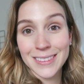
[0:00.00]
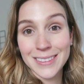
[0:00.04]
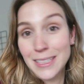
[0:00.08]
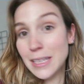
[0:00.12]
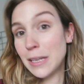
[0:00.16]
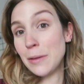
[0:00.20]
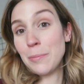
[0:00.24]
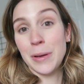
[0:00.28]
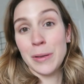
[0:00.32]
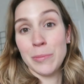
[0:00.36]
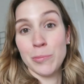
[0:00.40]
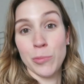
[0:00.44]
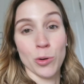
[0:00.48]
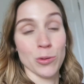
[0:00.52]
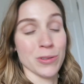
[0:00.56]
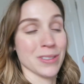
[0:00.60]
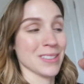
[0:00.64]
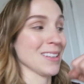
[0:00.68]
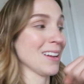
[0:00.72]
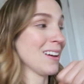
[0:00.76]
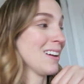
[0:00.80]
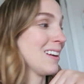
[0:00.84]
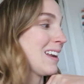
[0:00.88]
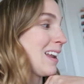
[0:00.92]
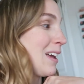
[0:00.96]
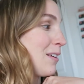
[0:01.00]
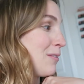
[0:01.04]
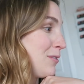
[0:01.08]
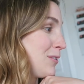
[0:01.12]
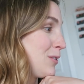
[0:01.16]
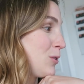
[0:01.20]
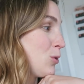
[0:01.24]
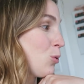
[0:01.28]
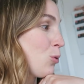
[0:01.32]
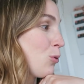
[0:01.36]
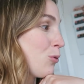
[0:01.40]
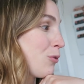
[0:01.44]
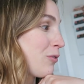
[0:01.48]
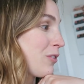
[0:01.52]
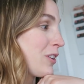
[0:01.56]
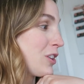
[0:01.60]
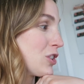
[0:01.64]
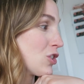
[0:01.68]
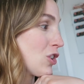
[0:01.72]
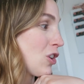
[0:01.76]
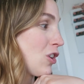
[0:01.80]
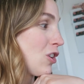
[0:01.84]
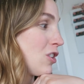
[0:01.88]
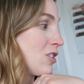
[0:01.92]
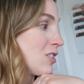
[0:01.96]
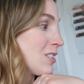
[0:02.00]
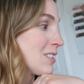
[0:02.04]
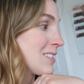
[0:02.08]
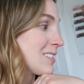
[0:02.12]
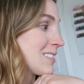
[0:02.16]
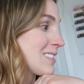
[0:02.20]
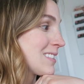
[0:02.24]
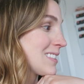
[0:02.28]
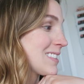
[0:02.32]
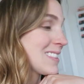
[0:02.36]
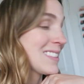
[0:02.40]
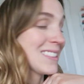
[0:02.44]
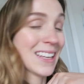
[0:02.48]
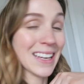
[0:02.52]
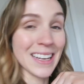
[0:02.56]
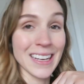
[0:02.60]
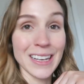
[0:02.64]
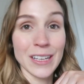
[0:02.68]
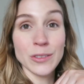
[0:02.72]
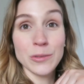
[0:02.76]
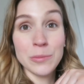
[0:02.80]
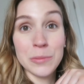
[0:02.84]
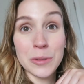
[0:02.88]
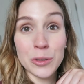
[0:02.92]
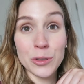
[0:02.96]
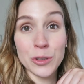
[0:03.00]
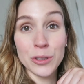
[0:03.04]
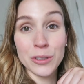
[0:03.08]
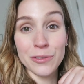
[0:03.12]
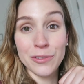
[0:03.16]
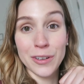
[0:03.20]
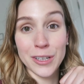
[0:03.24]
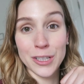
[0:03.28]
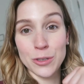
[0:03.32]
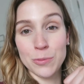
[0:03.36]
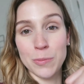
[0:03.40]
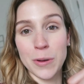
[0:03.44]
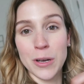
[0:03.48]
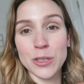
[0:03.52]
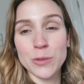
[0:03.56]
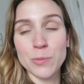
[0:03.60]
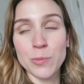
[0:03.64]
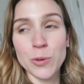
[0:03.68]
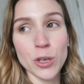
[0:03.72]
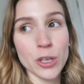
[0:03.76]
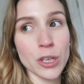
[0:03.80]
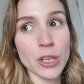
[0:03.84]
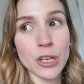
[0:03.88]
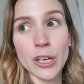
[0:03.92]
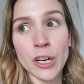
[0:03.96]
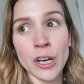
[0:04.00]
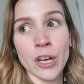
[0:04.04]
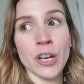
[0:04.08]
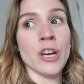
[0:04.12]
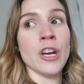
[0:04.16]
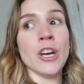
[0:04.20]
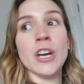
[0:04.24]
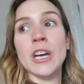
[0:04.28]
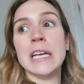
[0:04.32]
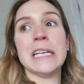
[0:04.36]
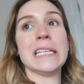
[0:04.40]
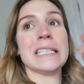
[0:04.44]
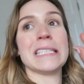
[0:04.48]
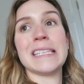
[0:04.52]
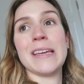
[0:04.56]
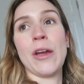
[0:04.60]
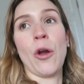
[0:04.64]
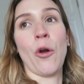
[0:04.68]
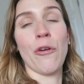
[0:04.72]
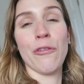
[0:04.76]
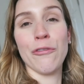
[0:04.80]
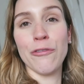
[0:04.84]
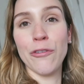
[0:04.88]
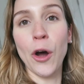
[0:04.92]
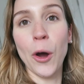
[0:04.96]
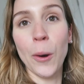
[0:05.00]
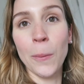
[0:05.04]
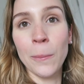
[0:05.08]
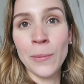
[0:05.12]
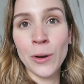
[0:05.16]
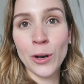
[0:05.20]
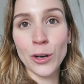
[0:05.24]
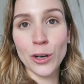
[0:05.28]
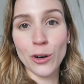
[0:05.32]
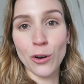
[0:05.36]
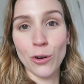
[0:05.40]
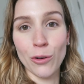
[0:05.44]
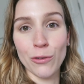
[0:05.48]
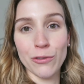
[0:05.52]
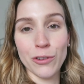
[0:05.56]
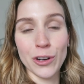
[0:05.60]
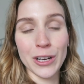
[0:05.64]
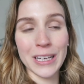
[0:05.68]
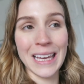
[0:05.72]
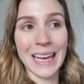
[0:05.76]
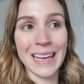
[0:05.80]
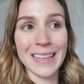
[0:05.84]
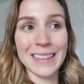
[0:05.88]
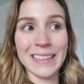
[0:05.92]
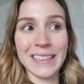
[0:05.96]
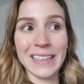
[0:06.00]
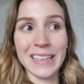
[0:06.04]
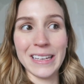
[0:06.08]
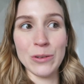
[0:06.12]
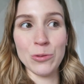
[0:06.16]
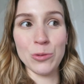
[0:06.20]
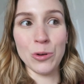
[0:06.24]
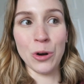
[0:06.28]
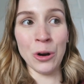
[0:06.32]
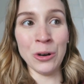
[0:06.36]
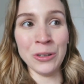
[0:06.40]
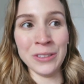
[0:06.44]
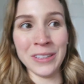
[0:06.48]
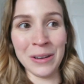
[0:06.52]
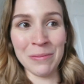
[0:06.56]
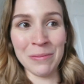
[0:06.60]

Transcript: ça n'a pas de bon sens. La vidéo fait genre 50 minutes, fait que je pense pas que c'est un format qu'on va garder ou qu'on